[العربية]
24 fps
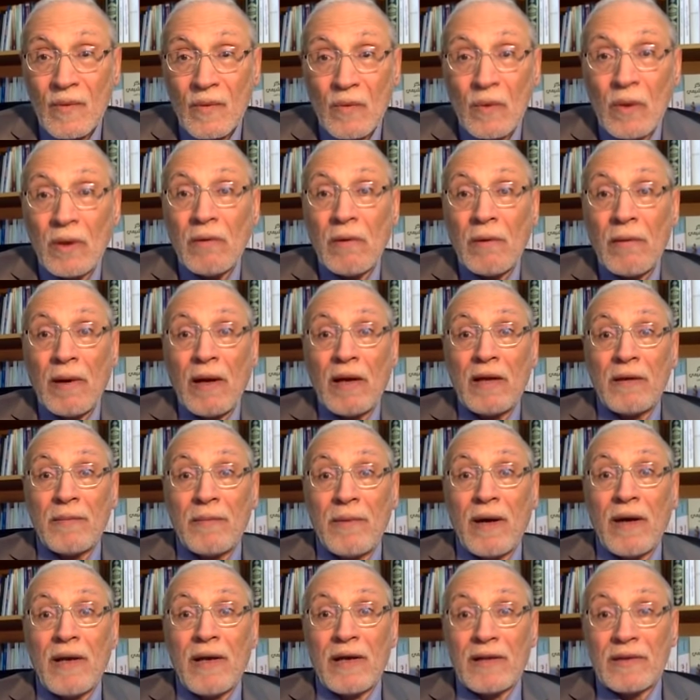والإمام علي
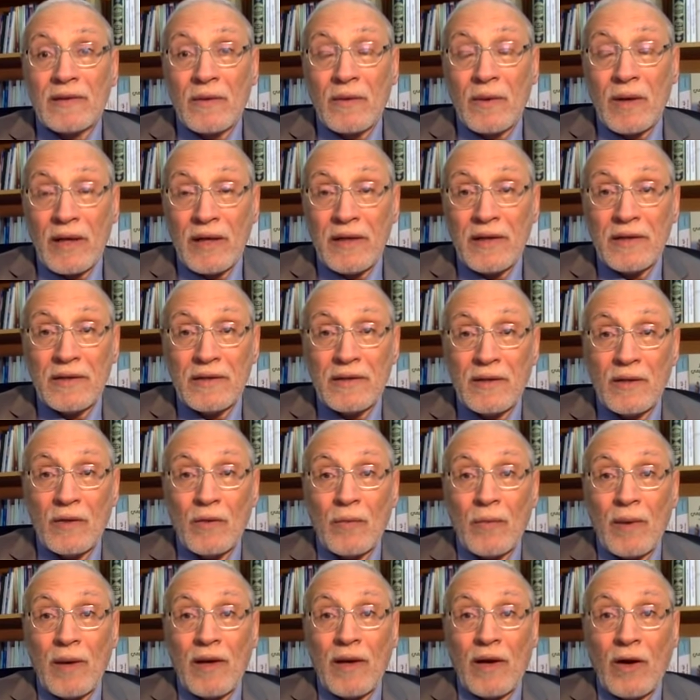بايع طواعية
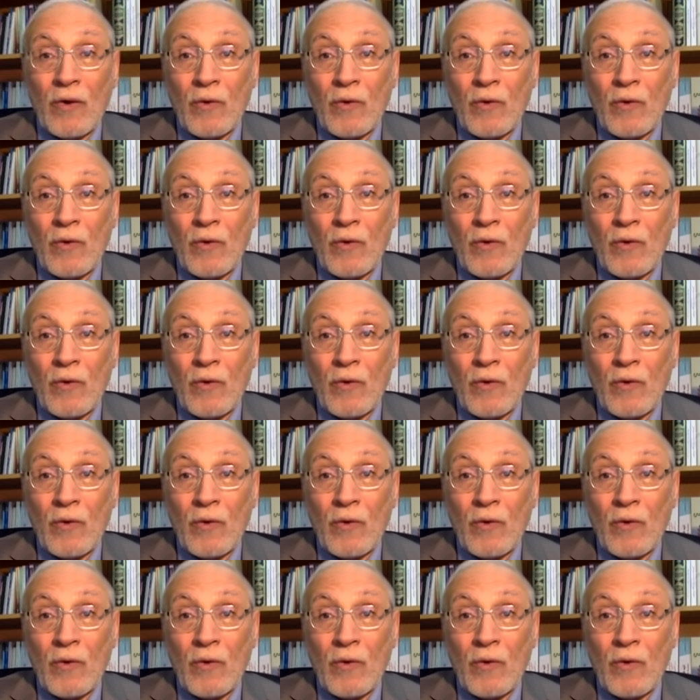وبايع